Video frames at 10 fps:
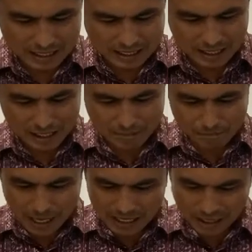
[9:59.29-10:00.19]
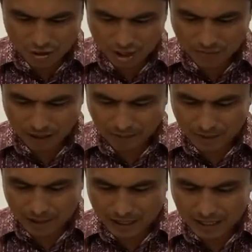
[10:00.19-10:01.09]
dan di mana dosa bertambah
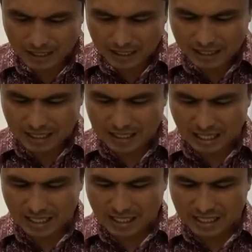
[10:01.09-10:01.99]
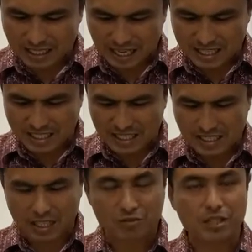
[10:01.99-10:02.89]
banyak, di sana kasih
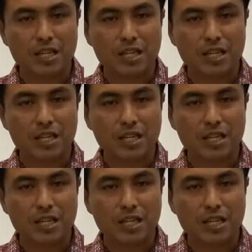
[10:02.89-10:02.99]
karunia